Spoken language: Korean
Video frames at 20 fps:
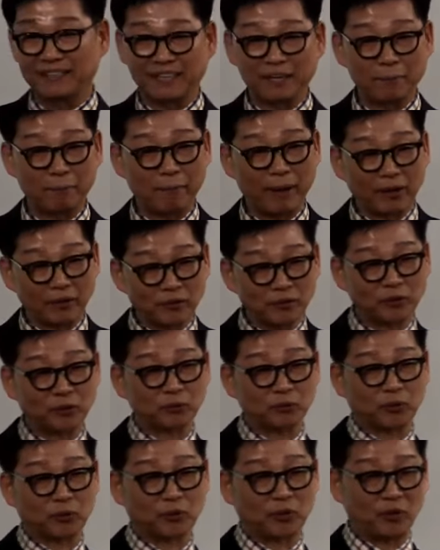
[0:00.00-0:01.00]
아, 이렇게
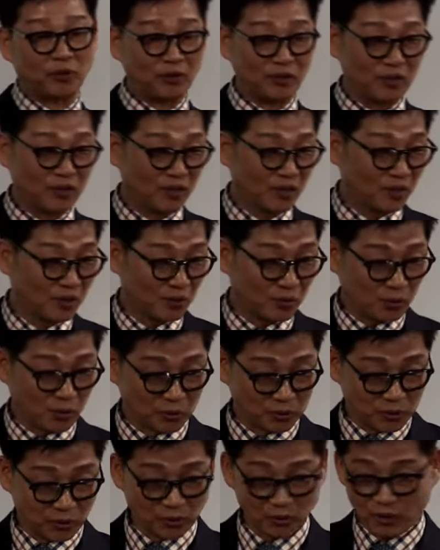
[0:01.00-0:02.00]
빠른 속도로
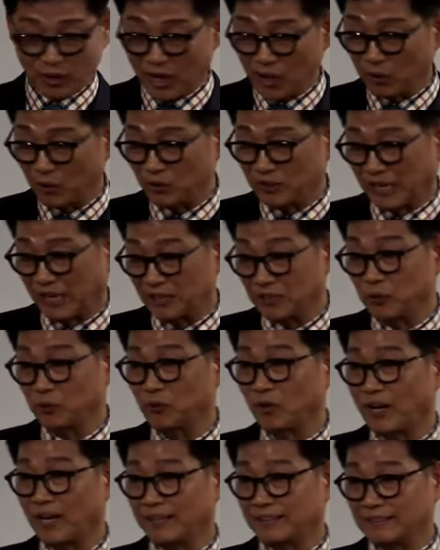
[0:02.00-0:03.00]
공존도 하고
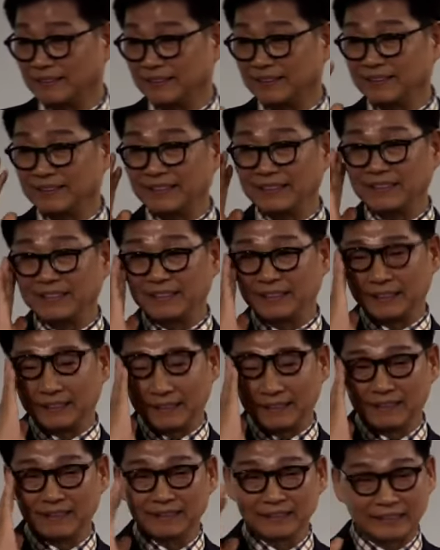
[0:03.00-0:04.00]
자전도 하는
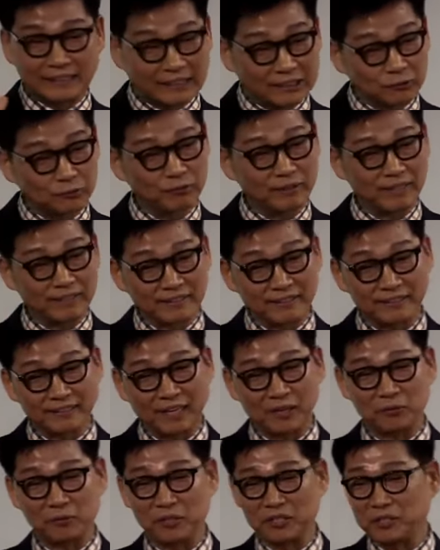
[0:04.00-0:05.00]
이
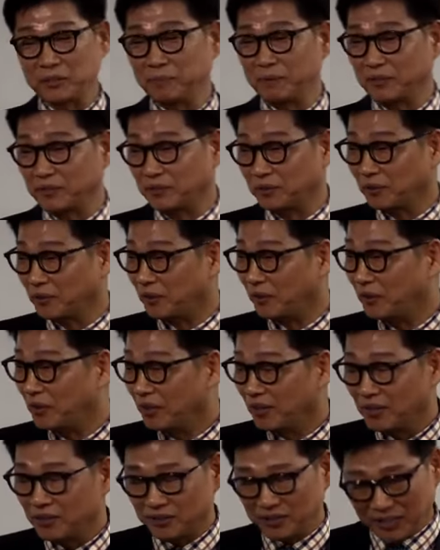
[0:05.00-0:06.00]
지구에서 살고
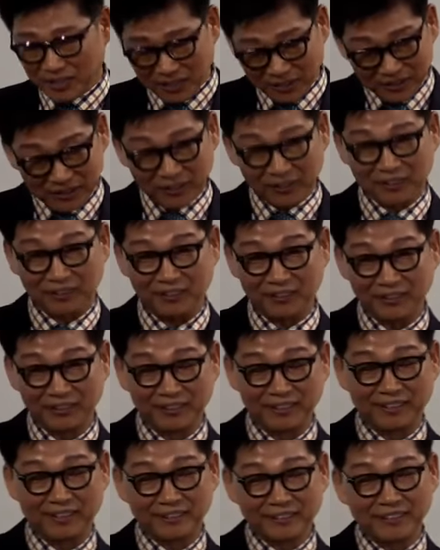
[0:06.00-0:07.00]
있으면서도
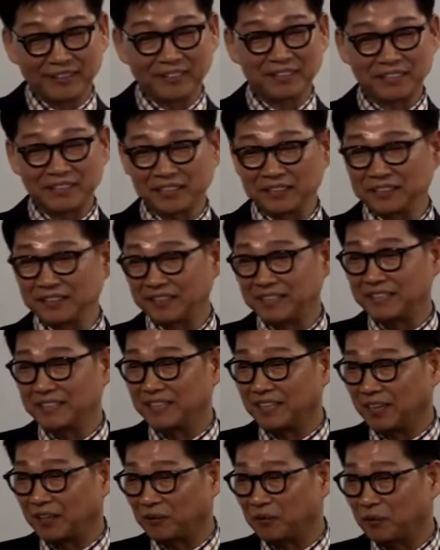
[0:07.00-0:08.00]
전혀 현기증
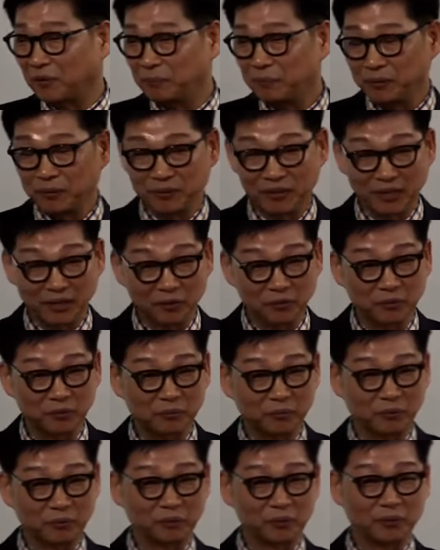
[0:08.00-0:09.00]
느끼지 않고
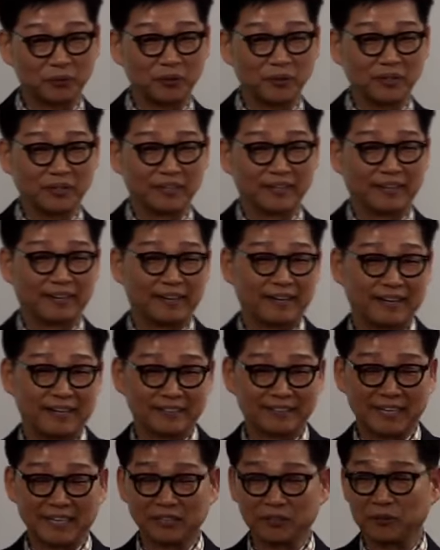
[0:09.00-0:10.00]
피곤한 것도 모르고
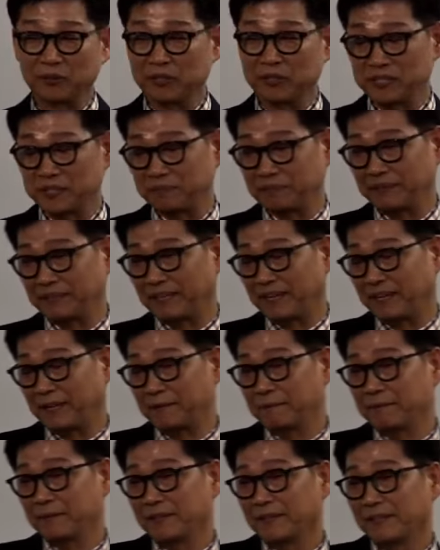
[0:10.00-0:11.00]
아, 사시고
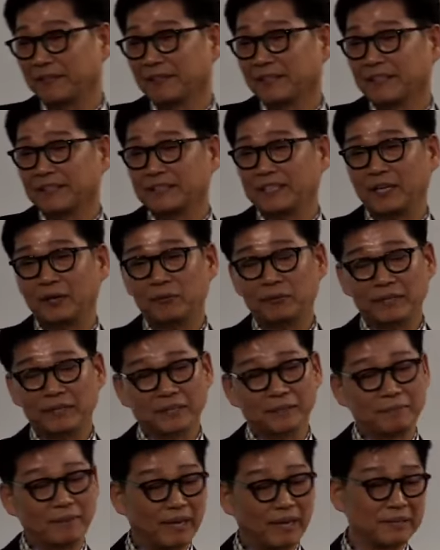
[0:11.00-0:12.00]
있습니다.
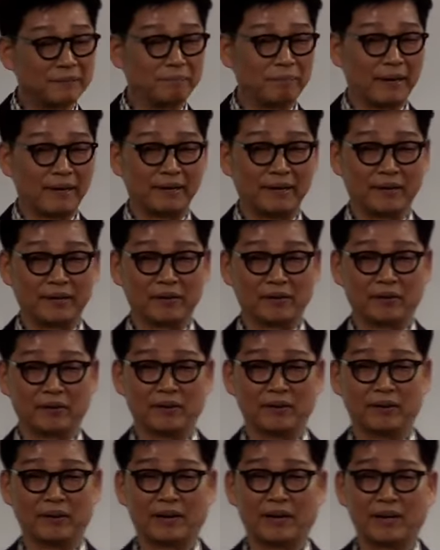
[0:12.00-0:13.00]
세월이 그만큼
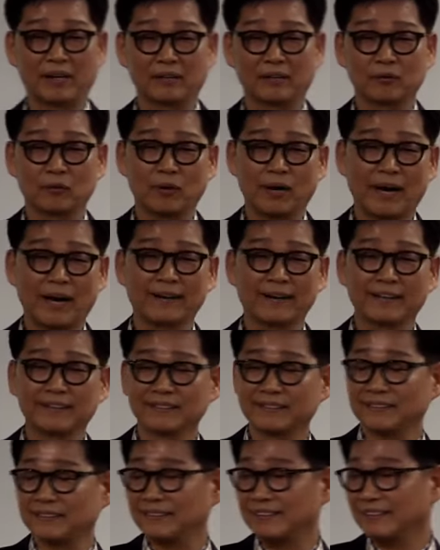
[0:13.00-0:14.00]
빨라요. 아이고
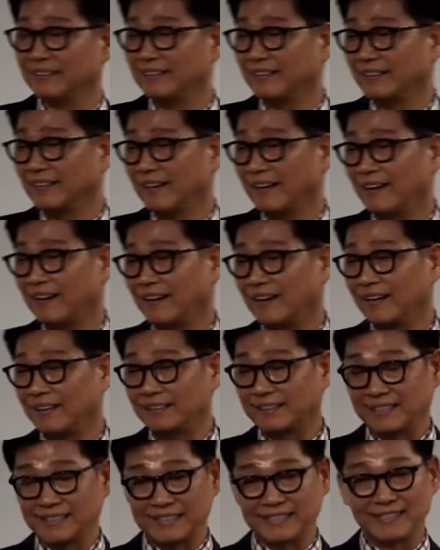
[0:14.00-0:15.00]
한 해를
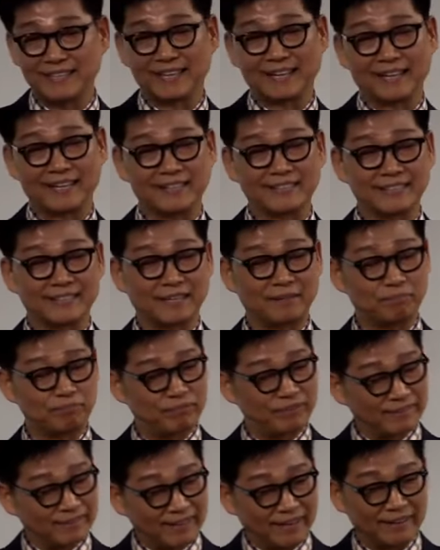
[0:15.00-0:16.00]
아, 이렇게 시작한
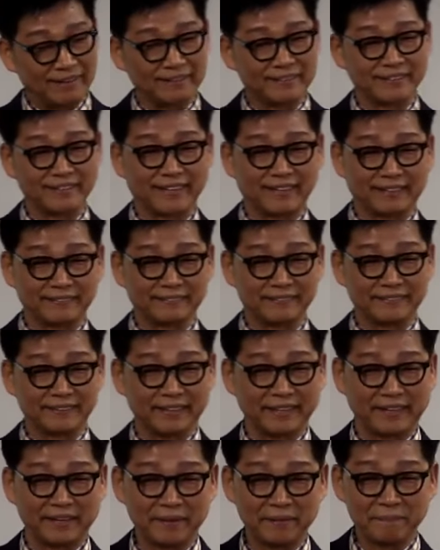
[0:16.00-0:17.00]
지가 불과 엊그제
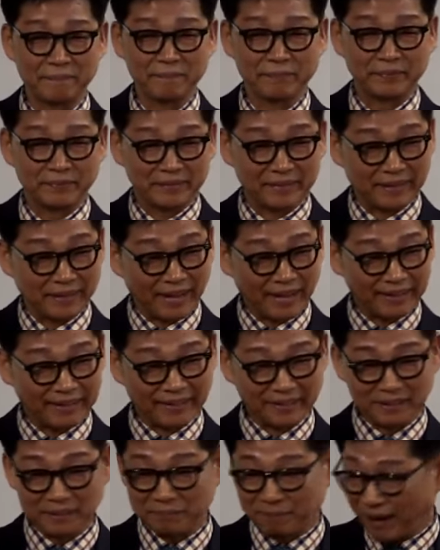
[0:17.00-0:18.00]
같은데 이제
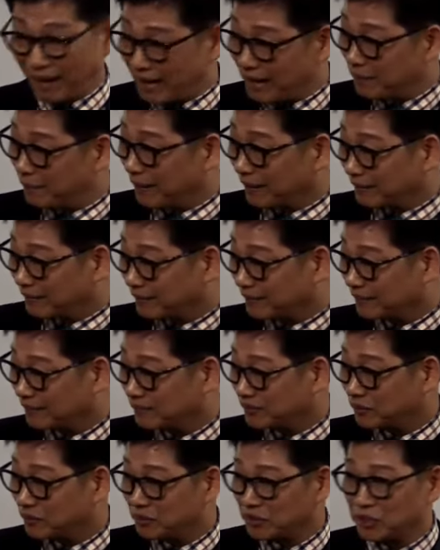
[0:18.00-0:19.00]
한 해를
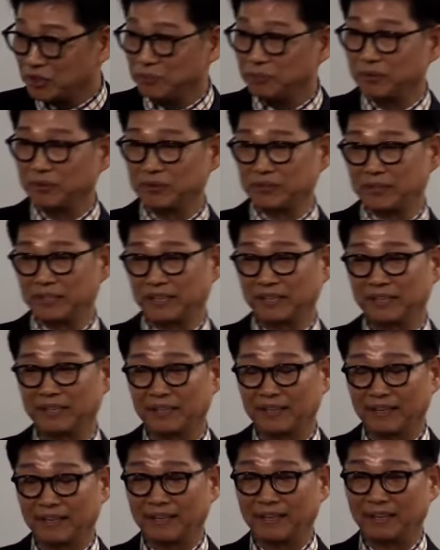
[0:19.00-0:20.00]
마감하는 그죠?
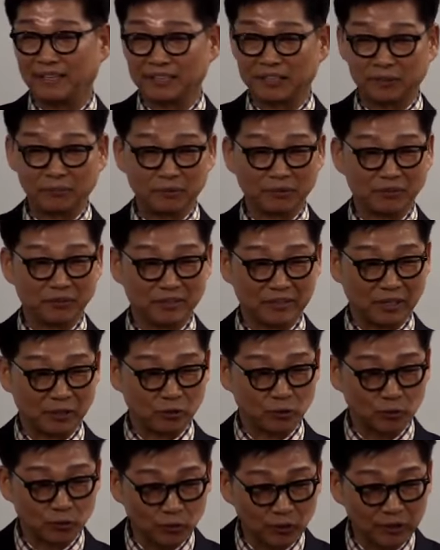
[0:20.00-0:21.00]
12월이 아,
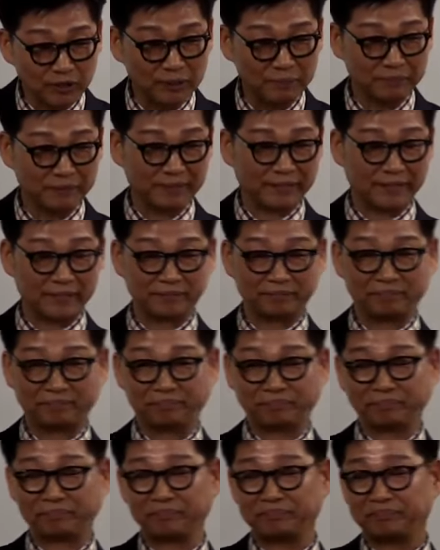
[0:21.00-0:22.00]
12월도 이제
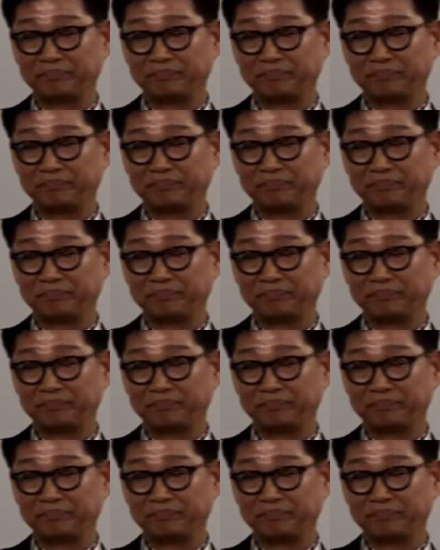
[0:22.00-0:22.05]
중순입니다.